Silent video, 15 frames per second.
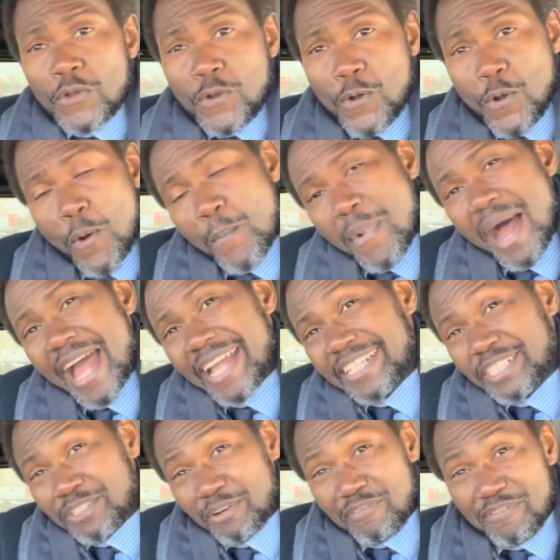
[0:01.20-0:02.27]
Comment être-
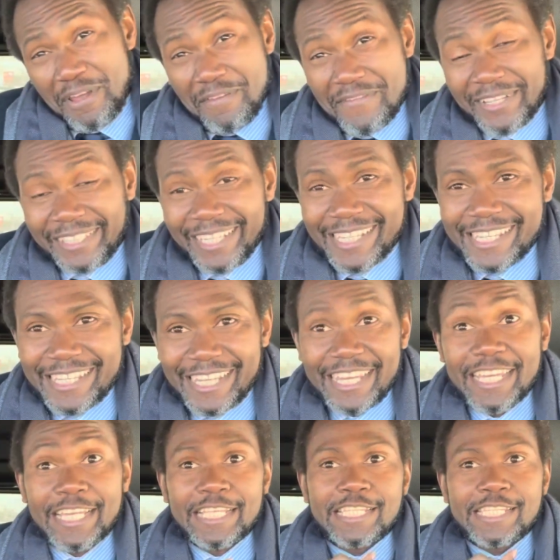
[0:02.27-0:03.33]
tu fait
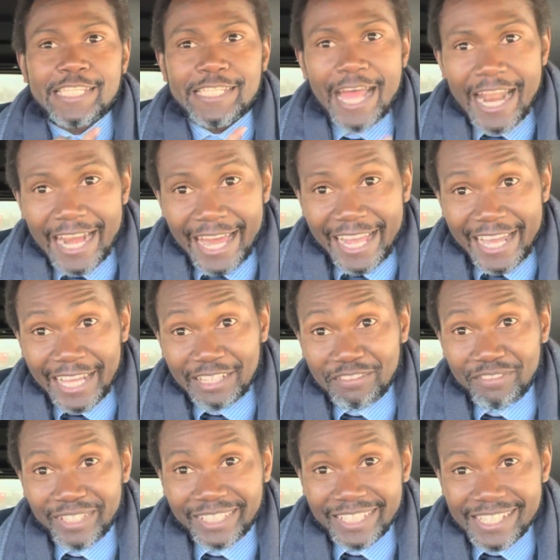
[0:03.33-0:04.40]
VTC sans la carte
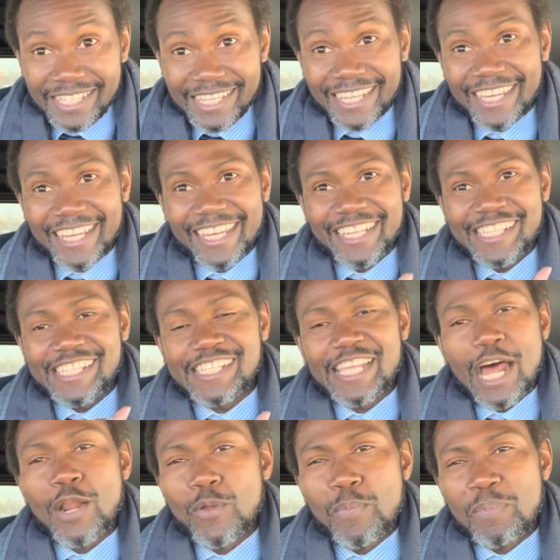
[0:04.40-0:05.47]
VTC,
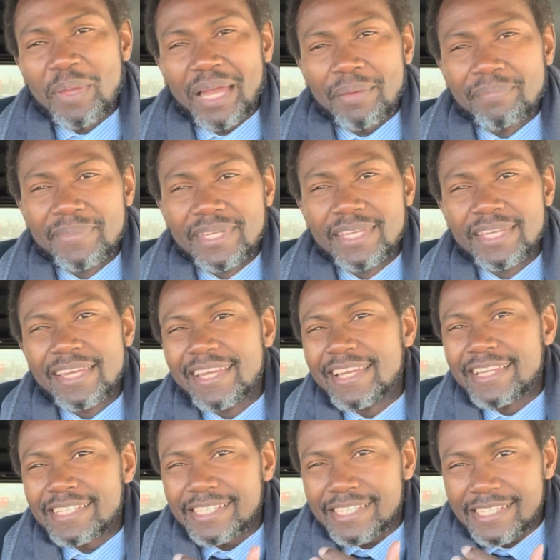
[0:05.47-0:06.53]
sans le permis
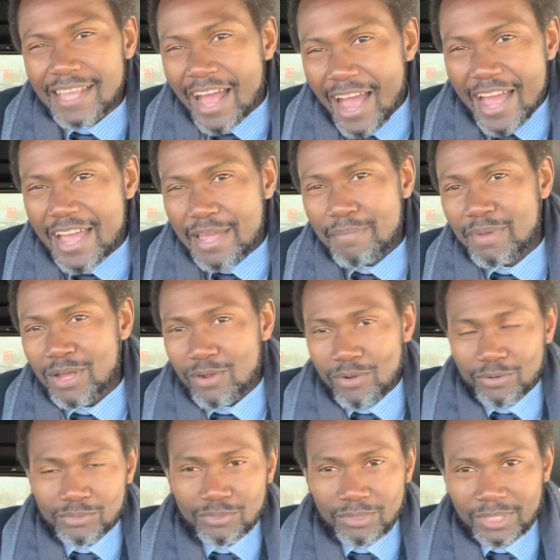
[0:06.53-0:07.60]
et sans aimer
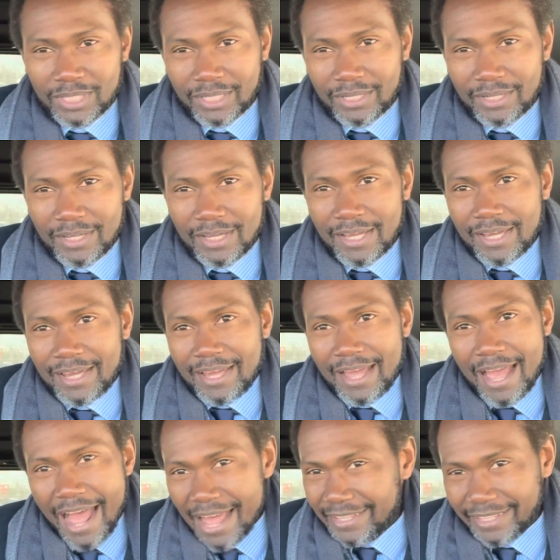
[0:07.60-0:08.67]
conduire
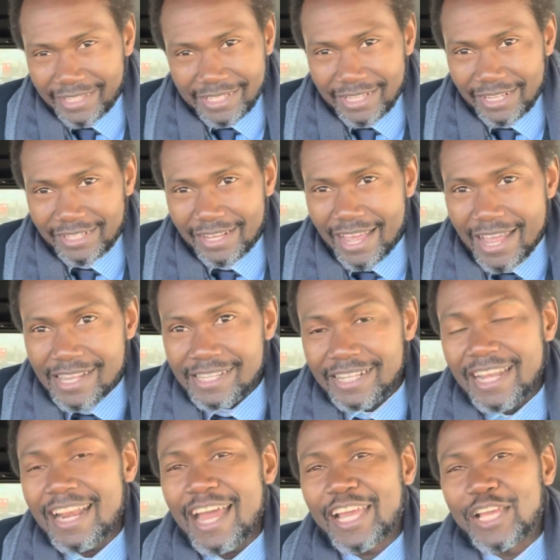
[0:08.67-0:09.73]
Anderson, est-ce
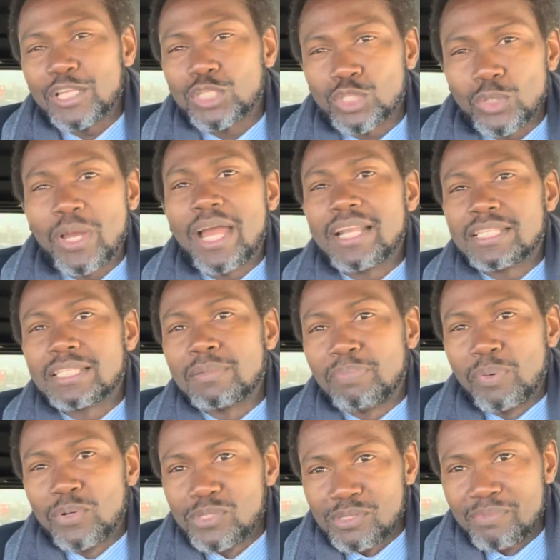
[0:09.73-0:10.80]
que la question, elle se
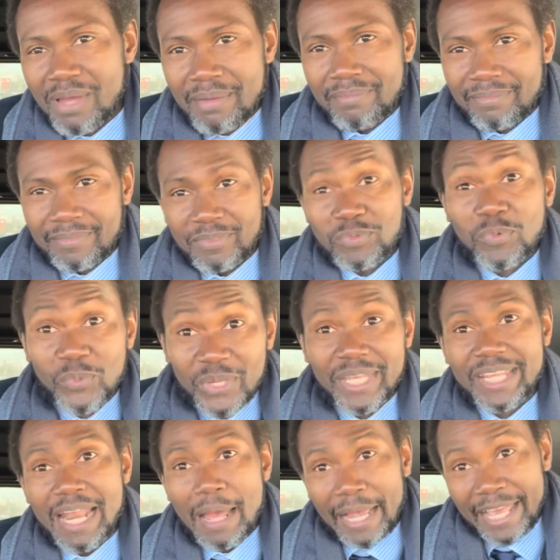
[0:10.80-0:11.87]
pose même Oui,
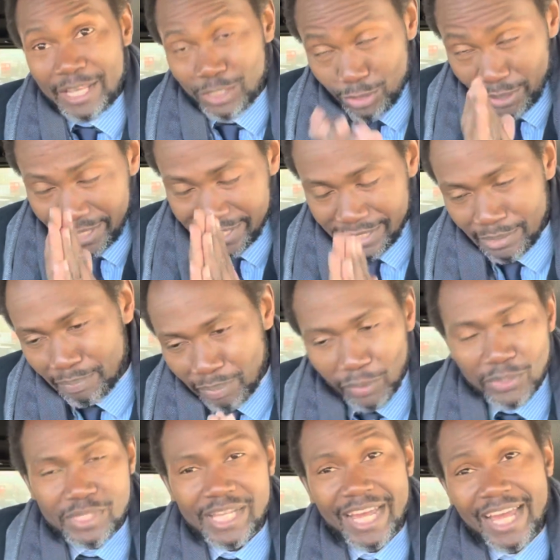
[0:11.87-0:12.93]
la question, elle se
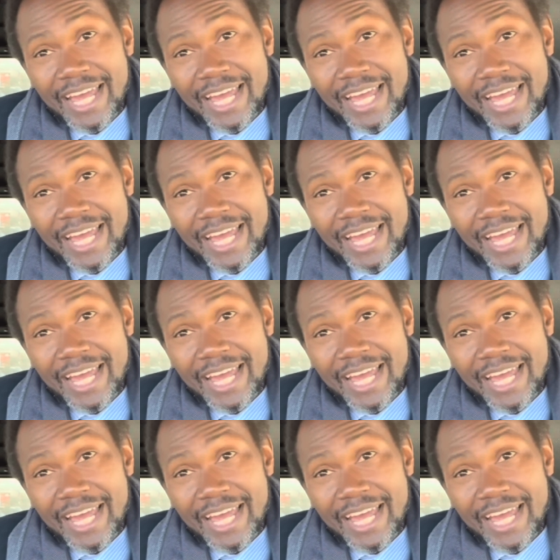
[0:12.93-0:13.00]
pose.